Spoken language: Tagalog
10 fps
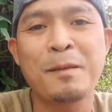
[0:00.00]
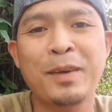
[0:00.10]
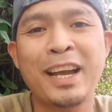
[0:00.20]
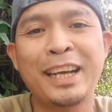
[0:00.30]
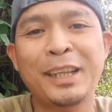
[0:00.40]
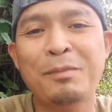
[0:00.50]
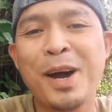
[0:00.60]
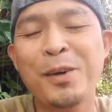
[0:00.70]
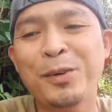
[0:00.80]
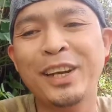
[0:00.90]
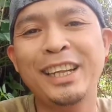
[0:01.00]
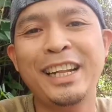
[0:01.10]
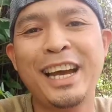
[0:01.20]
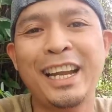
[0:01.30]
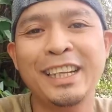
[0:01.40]
mga katrabaho ko
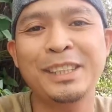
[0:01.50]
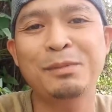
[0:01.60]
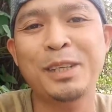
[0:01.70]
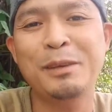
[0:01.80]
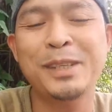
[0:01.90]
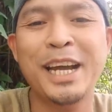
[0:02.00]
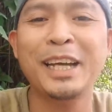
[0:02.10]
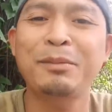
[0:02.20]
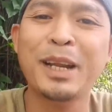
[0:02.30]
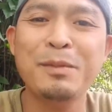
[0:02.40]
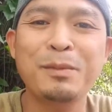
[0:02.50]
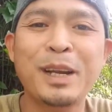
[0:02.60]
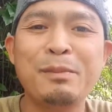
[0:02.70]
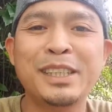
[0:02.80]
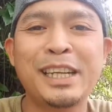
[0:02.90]
rin na nag-subscribe sa akin. Maraming
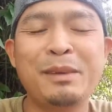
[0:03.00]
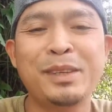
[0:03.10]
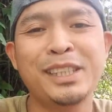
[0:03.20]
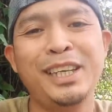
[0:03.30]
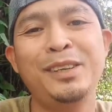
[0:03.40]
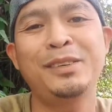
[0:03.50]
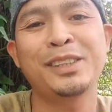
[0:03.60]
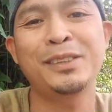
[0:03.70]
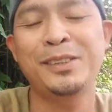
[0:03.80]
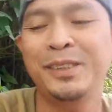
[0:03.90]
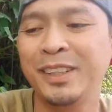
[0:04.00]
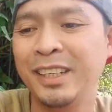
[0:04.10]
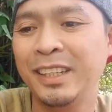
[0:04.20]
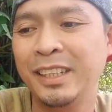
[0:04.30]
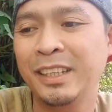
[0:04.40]
maraming salamat sa inyo. So,
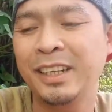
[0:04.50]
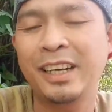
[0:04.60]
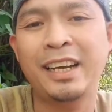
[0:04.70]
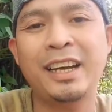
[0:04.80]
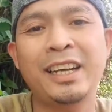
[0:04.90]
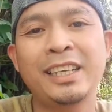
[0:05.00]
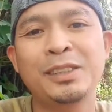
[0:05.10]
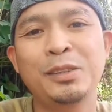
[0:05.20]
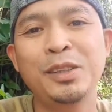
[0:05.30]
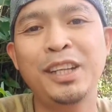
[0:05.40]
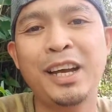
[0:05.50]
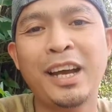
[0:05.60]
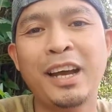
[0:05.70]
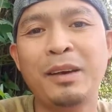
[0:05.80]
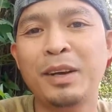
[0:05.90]
uh, sunod
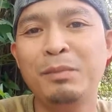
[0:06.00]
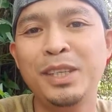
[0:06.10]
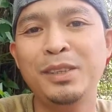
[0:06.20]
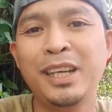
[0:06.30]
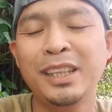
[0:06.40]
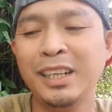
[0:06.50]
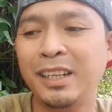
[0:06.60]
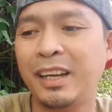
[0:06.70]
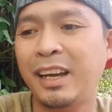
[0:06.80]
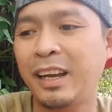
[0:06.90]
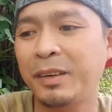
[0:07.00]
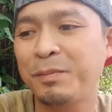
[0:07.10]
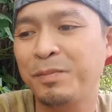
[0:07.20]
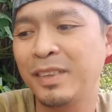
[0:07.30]
na mga video natin, uh,